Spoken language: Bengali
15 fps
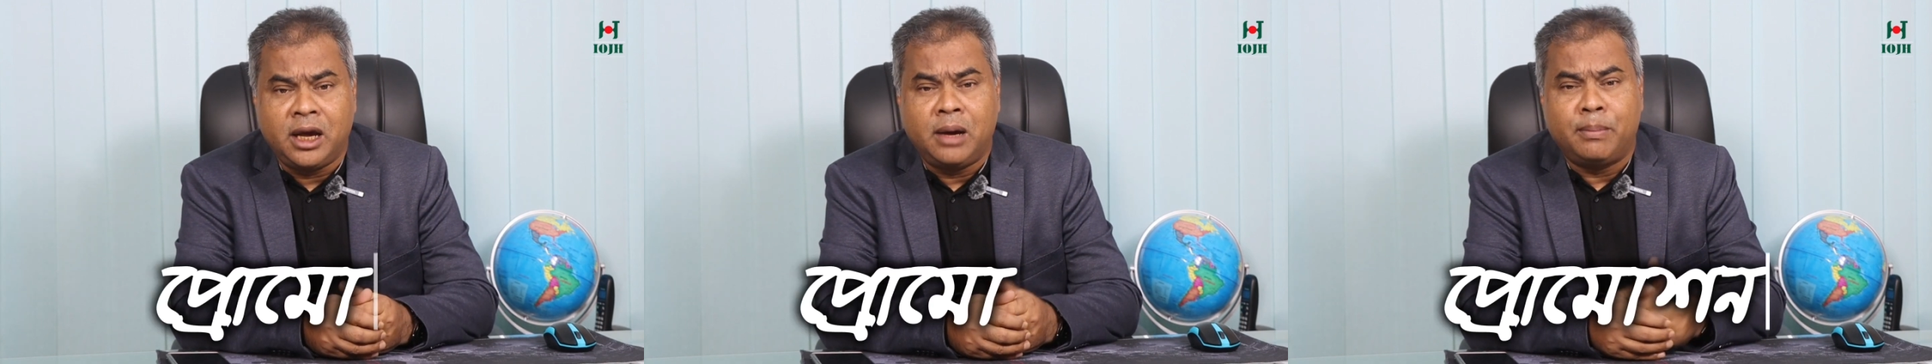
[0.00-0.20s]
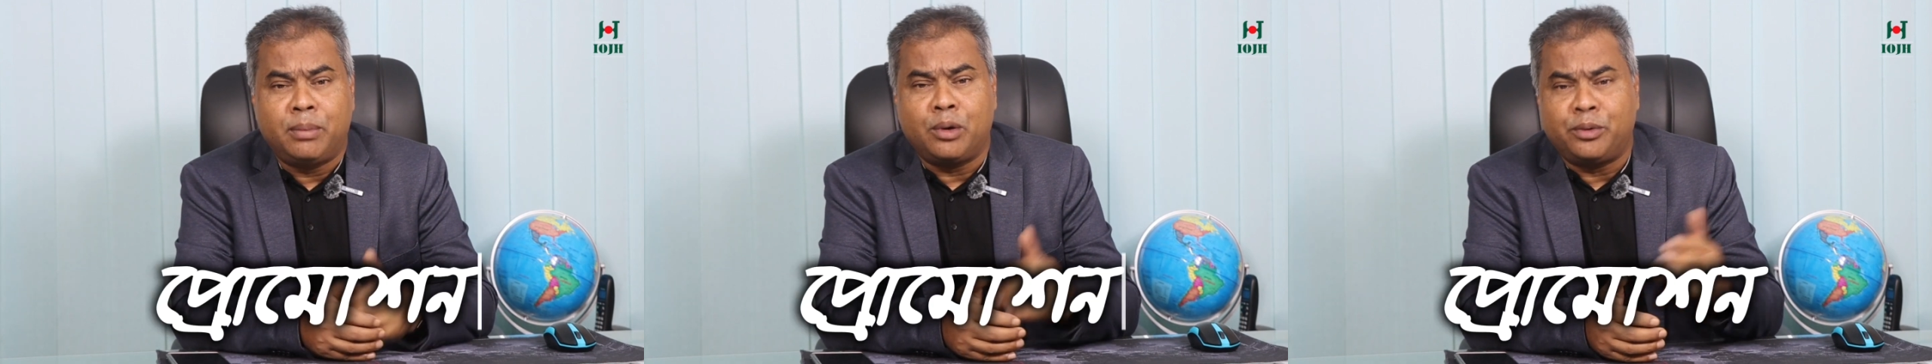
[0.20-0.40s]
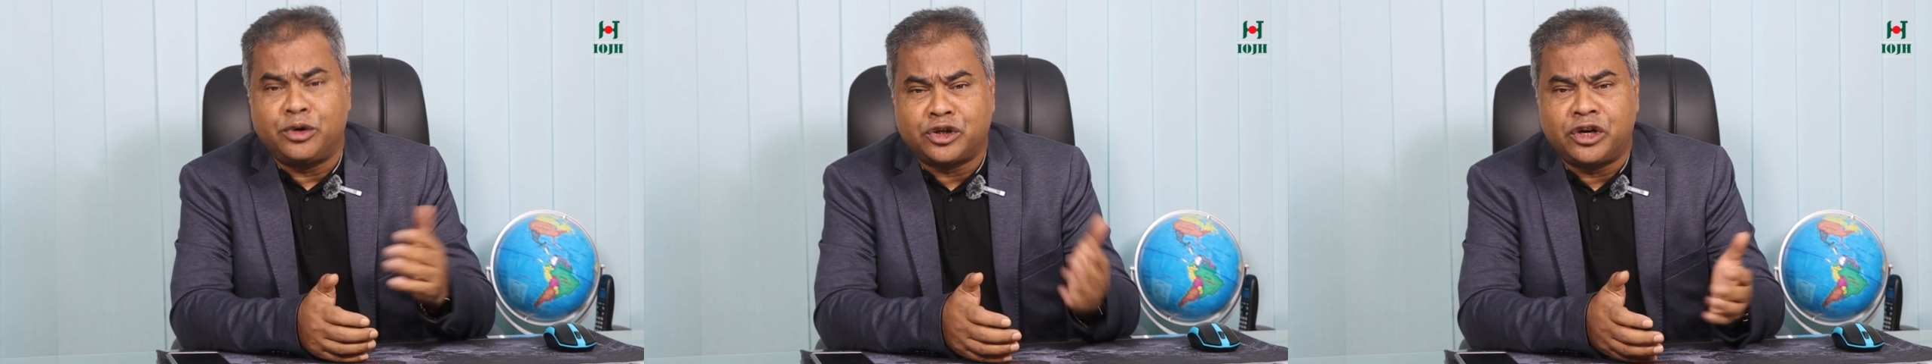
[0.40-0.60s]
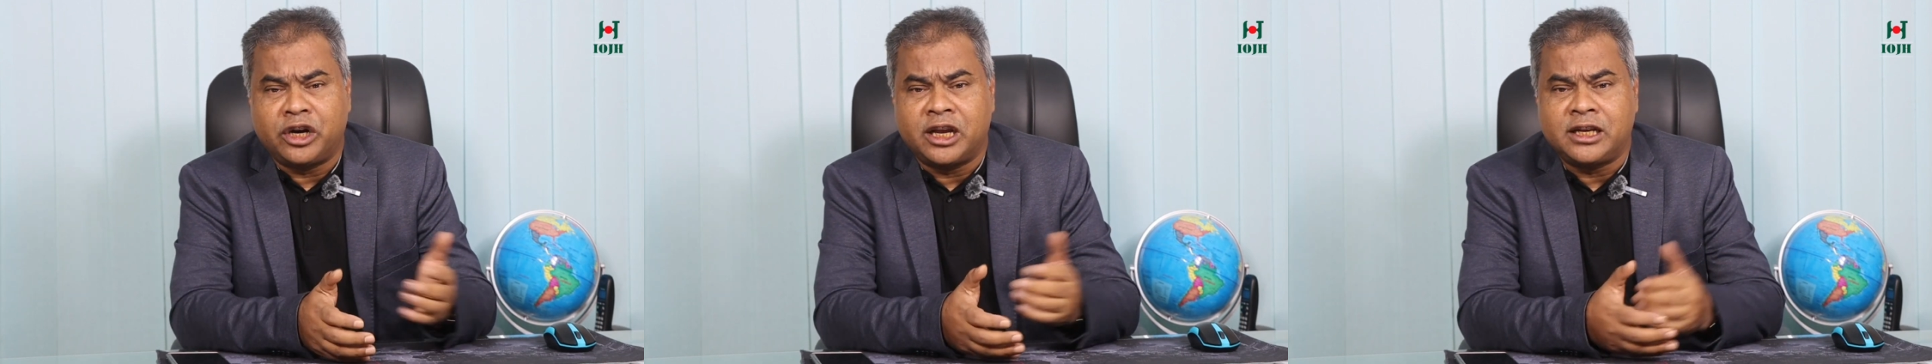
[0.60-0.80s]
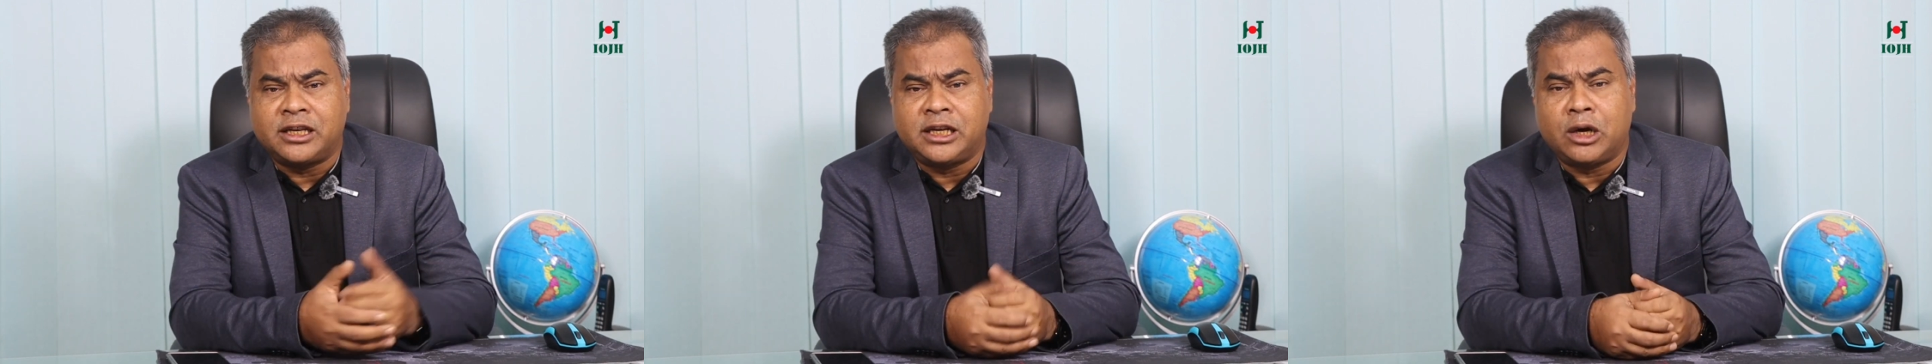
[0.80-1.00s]
প্রমোশনের
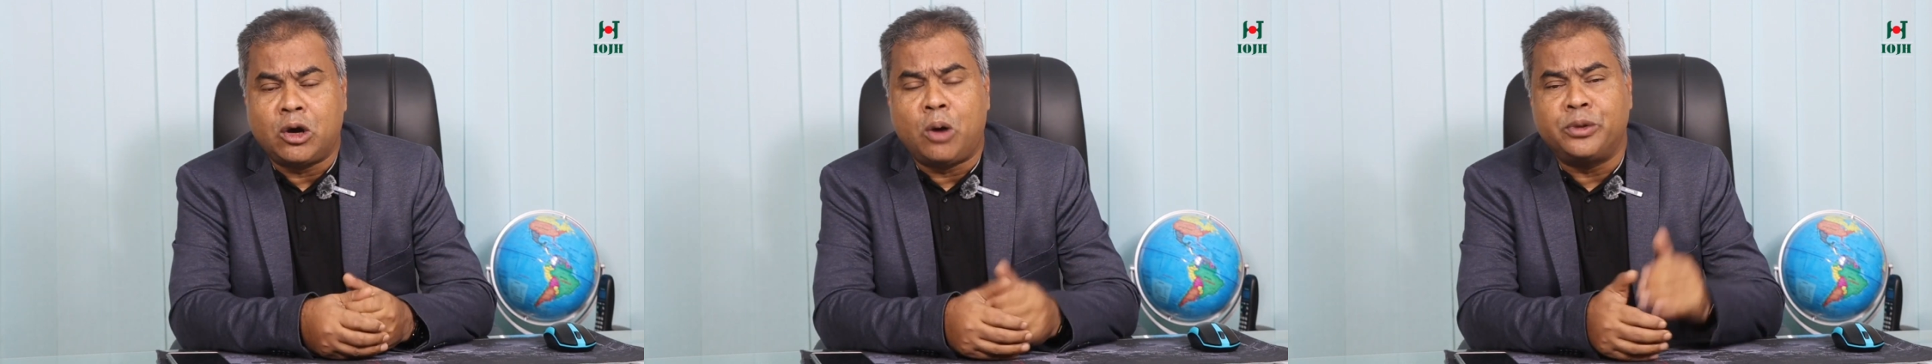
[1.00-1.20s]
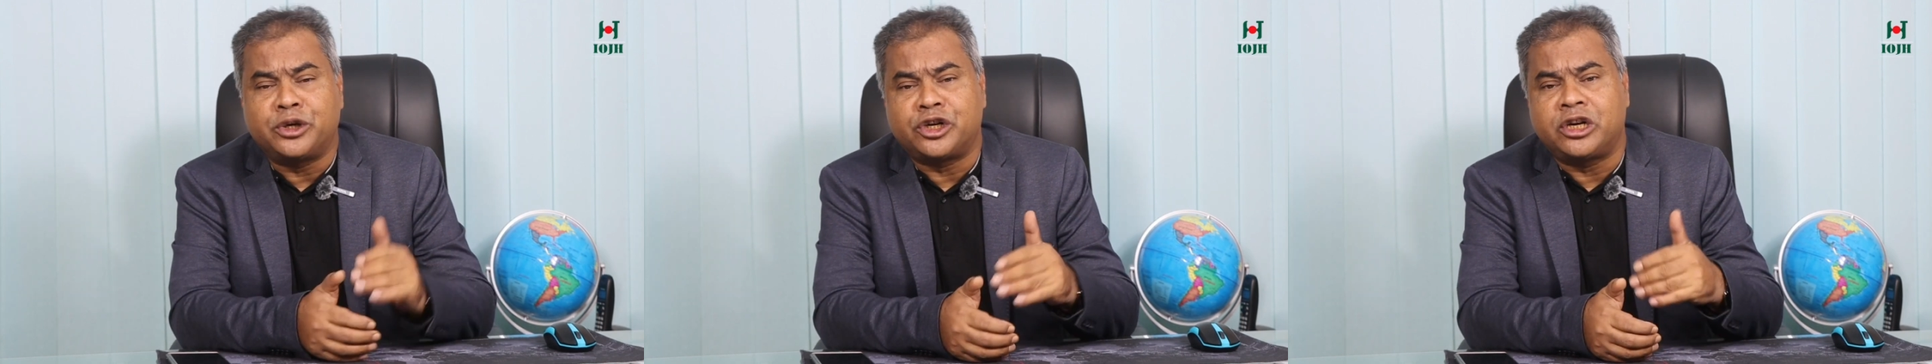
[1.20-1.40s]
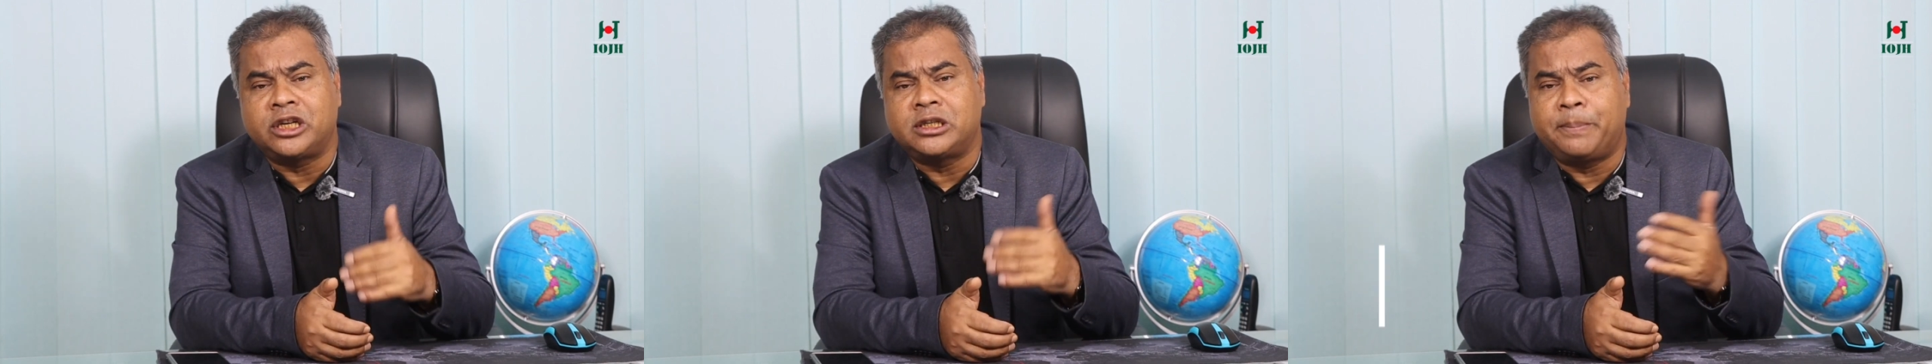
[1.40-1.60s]
ক্ষেত্রে গবেষণার যে